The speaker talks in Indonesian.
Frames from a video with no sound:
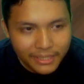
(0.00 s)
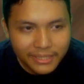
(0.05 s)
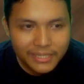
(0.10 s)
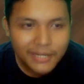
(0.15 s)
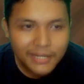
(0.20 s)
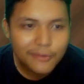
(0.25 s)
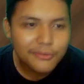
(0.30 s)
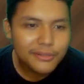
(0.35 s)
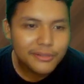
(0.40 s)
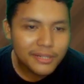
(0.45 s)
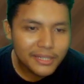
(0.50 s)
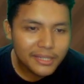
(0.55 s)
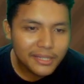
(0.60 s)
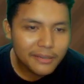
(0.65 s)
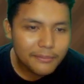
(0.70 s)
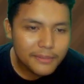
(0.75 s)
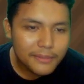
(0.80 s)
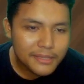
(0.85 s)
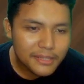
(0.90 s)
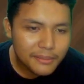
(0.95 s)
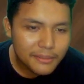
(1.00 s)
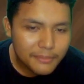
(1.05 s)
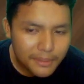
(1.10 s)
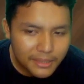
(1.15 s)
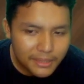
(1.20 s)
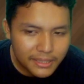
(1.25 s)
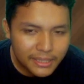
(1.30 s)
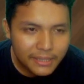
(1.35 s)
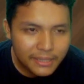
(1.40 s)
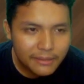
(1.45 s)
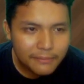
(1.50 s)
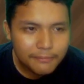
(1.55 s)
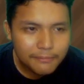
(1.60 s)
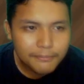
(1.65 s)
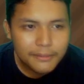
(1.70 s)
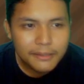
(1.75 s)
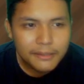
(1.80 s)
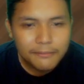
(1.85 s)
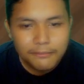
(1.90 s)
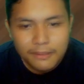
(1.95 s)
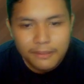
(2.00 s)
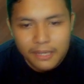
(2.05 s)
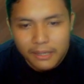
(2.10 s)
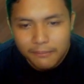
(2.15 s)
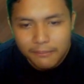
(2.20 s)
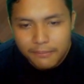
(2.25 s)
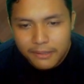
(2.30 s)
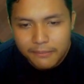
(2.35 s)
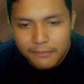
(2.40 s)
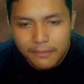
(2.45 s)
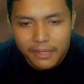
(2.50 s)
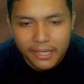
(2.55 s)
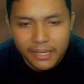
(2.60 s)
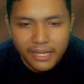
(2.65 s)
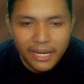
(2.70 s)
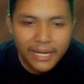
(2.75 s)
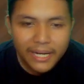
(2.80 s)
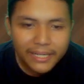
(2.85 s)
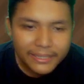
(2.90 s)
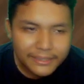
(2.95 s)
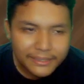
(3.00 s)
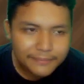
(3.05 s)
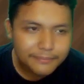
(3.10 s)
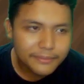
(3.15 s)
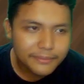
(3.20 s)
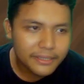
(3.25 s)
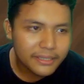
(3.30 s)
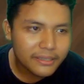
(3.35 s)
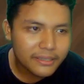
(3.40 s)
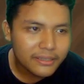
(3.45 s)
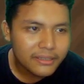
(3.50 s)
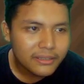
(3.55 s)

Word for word: harusnya kita bisa beli ber berbagai item ya.